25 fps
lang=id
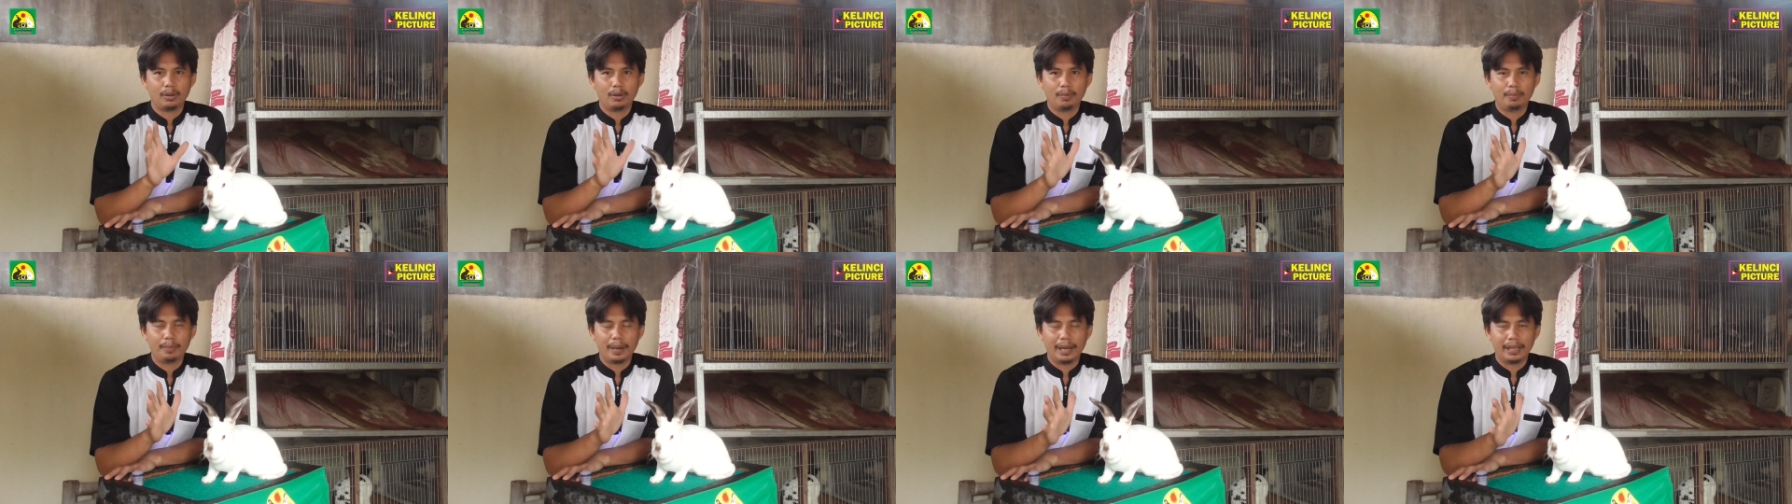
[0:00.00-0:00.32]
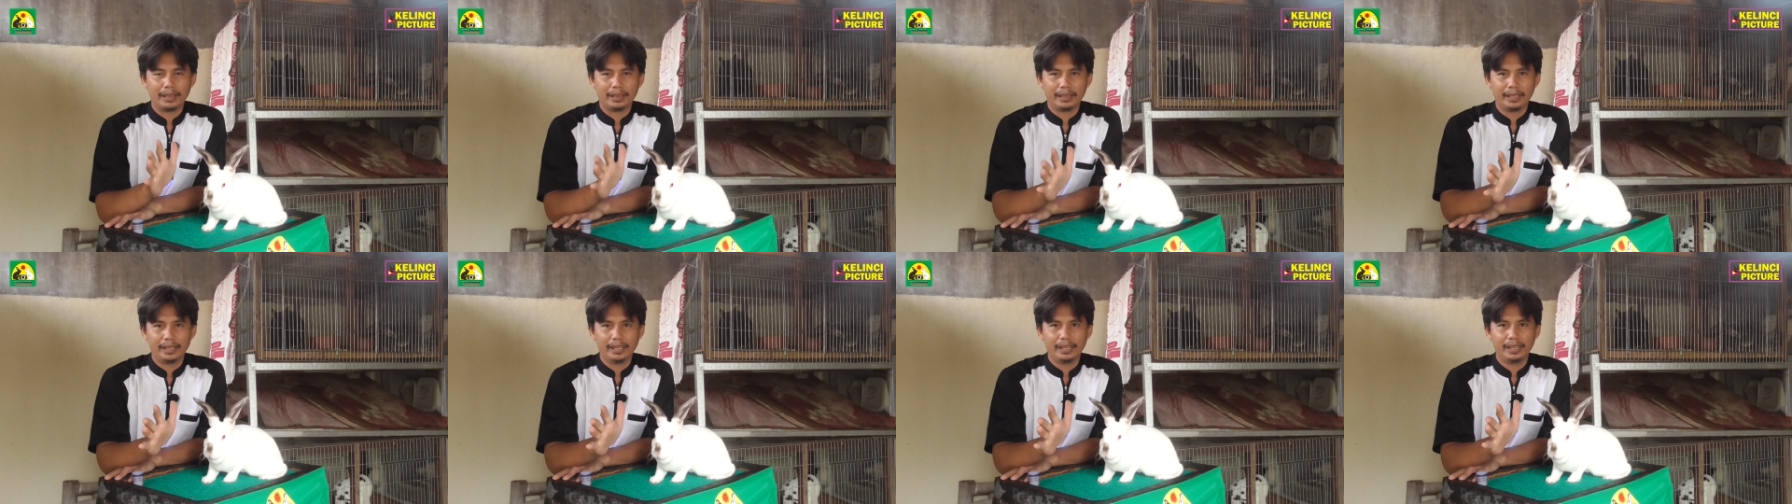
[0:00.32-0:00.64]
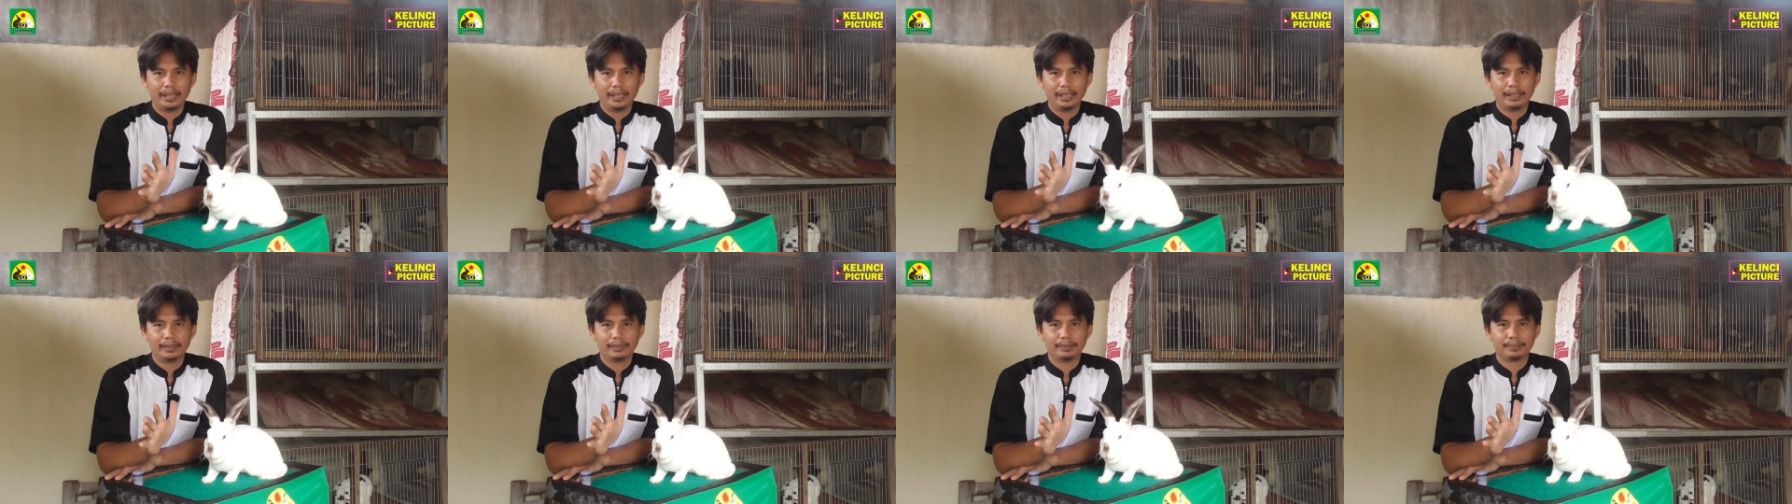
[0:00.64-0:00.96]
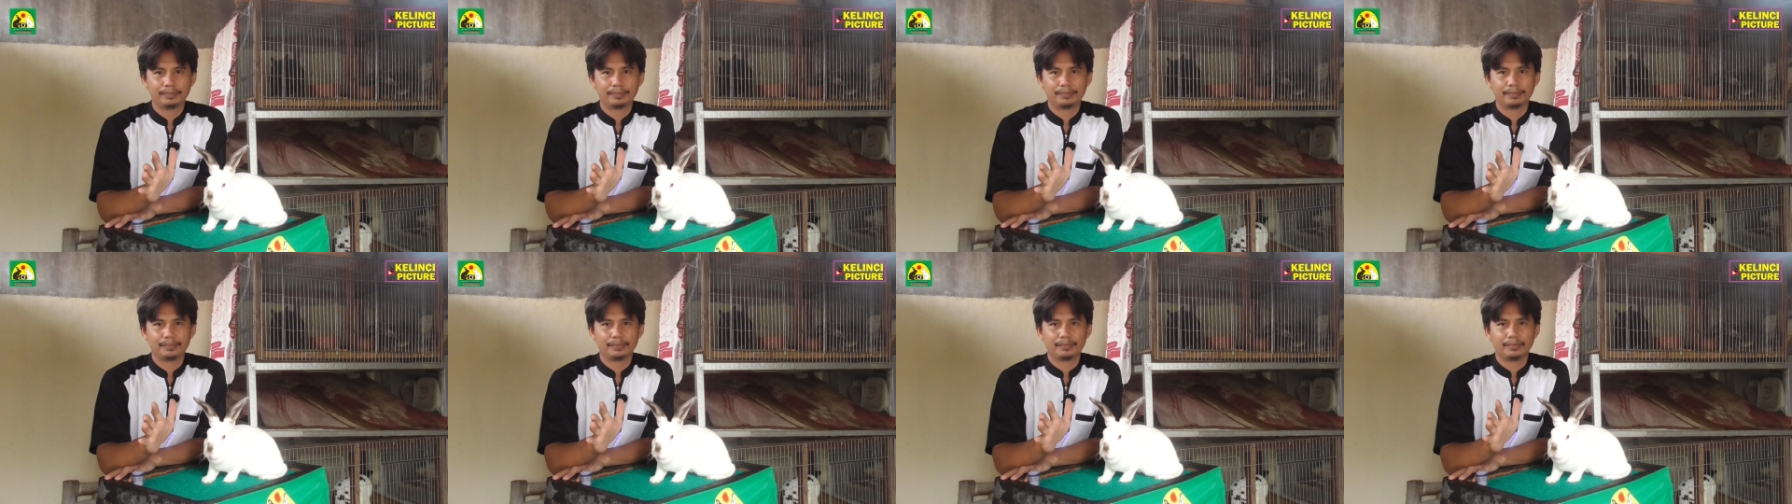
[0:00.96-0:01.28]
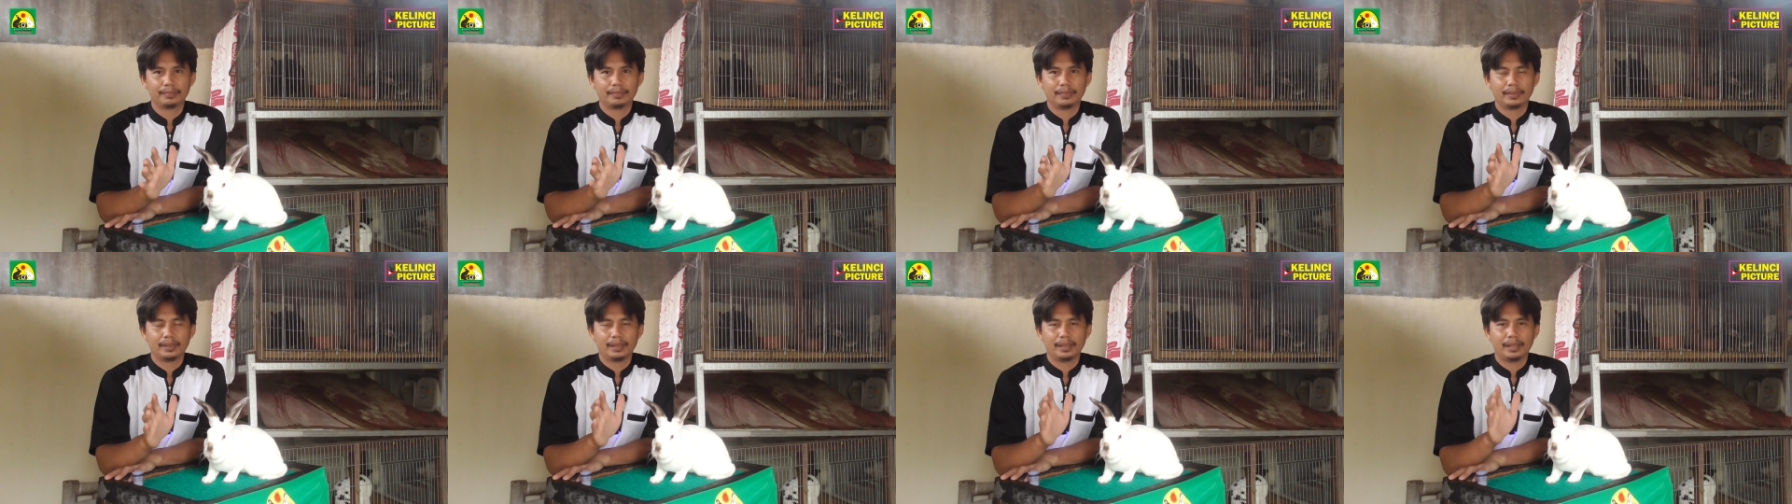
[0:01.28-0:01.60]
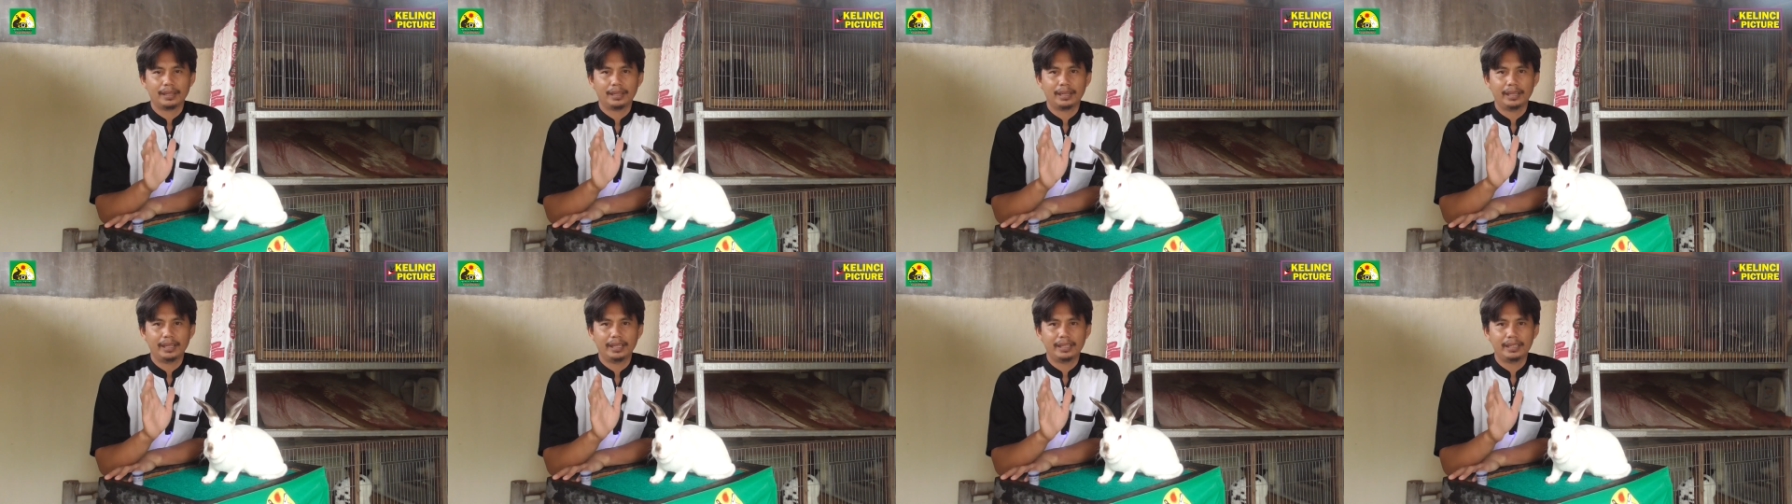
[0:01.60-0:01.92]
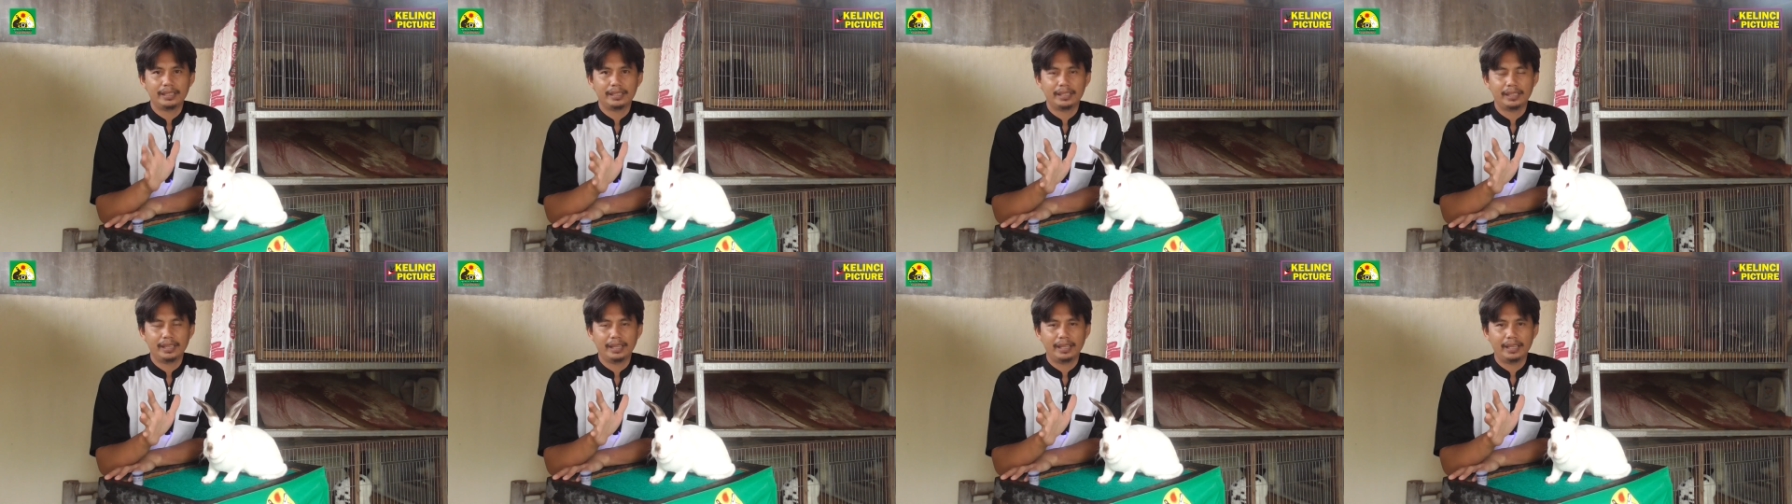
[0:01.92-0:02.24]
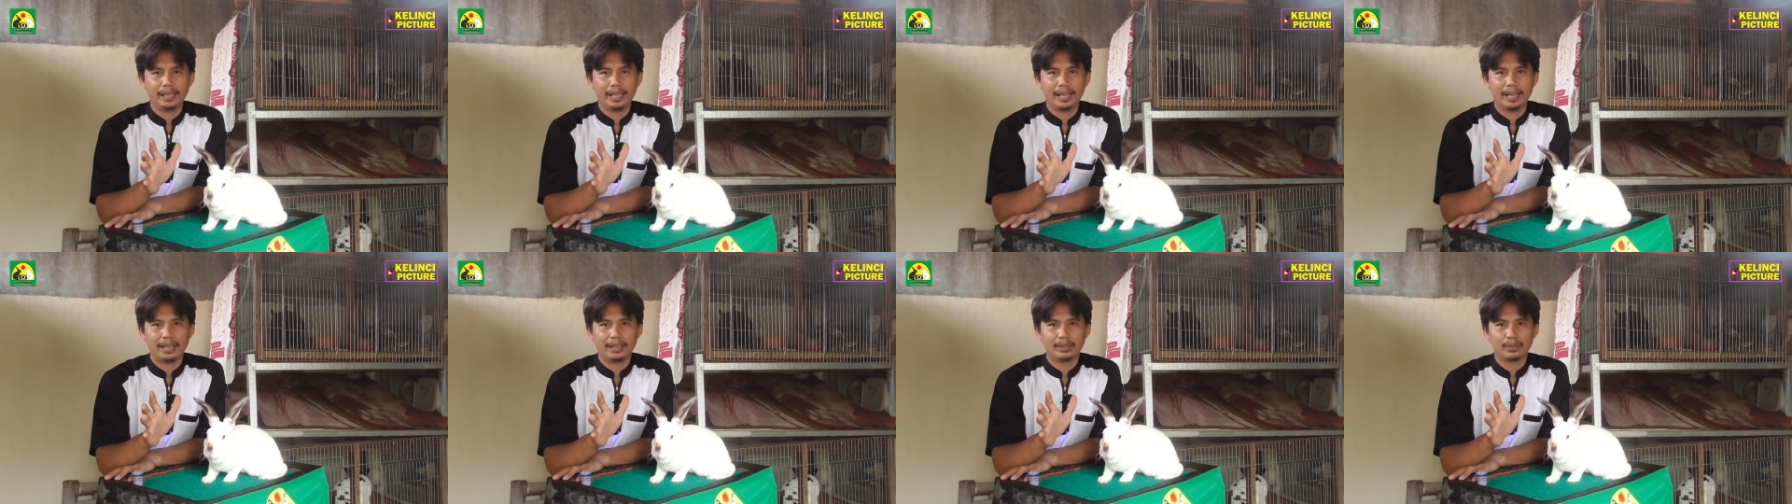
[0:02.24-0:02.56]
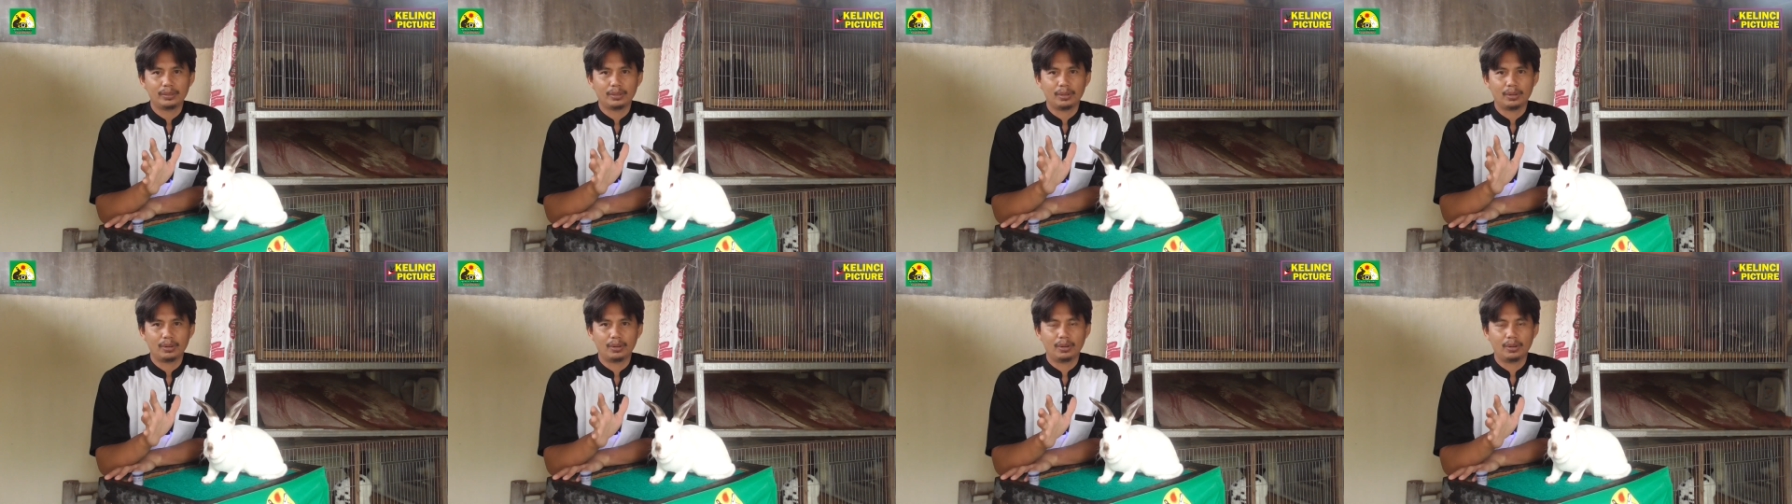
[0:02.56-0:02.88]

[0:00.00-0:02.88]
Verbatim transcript: mengobati kelinci yang